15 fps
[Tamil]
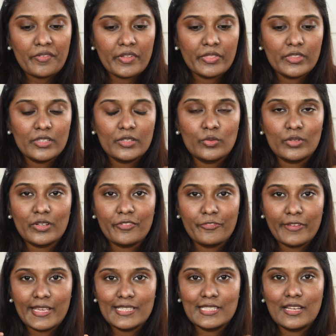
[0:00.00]
வந்து உங்கள்
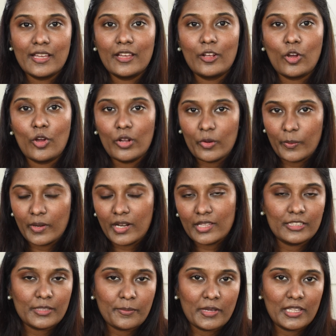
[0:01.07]
ஃபேஸில் ஆக்வர்டாக
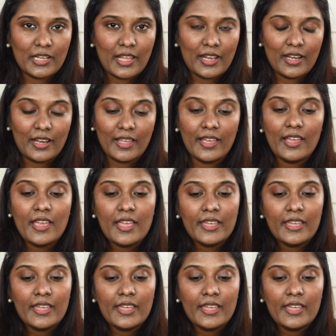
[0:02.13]
அந்த மாதிரிலாம் இல்லை